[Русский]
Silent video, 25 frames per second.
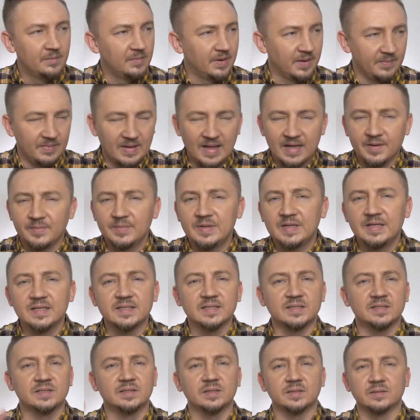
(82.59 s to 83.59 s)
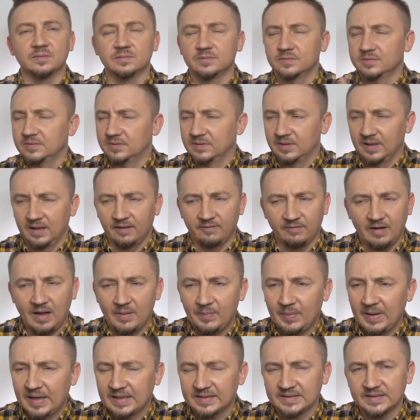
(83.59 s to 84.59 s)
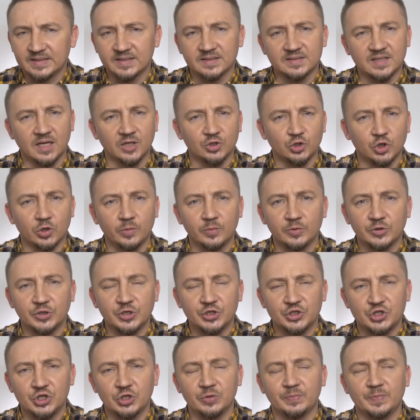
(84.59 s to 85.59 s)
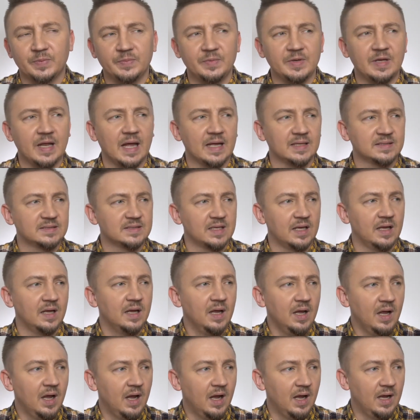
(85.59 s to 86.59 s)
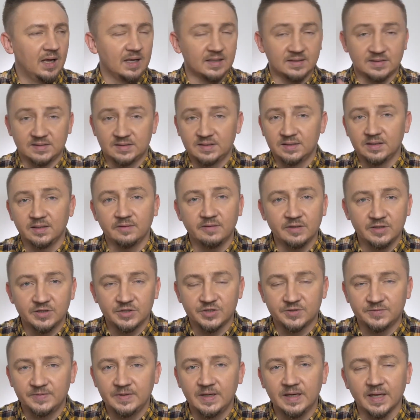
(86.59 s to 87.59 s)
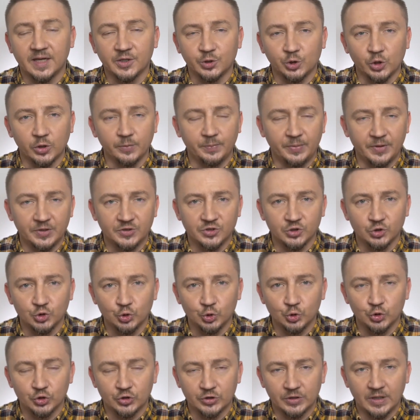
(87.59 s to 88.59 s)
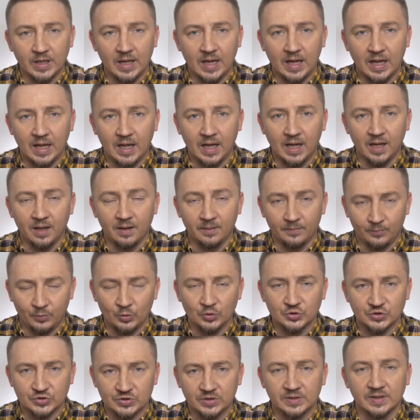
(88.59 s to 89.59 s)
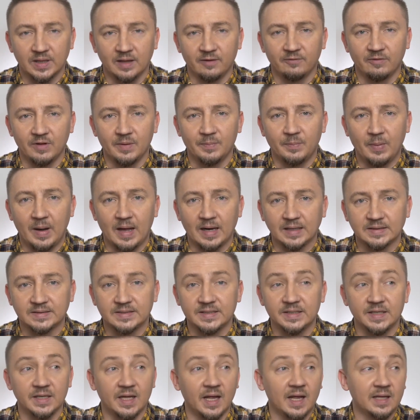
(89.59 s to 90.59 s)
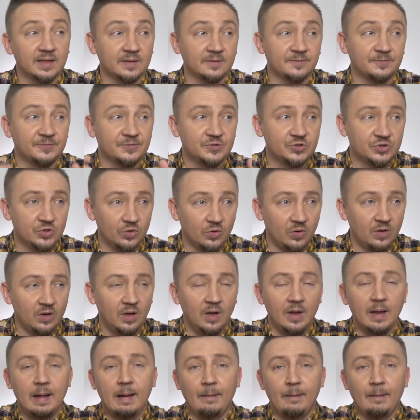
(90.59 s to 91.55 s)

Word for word: Премьер-министр, глава партии, с которым он решил поменяться, э, сын Иванишвили, который претендует на пост главы партии. Это все